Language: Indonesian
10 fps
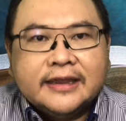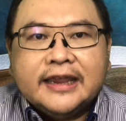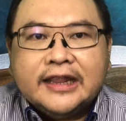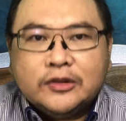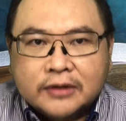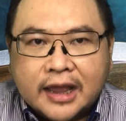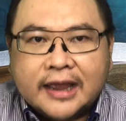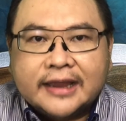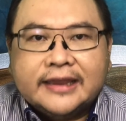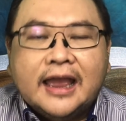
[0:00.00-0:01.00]
Itulah
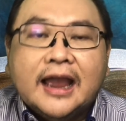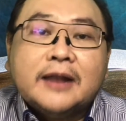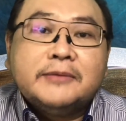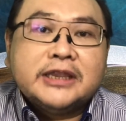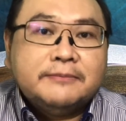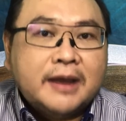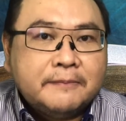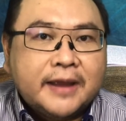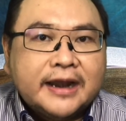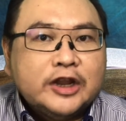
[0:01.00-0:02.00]
yang akan
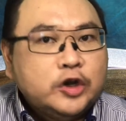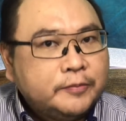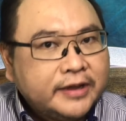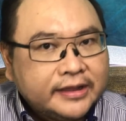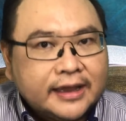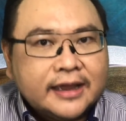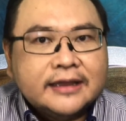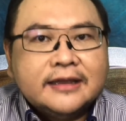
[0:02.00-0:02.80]
menyebabkan hidup kita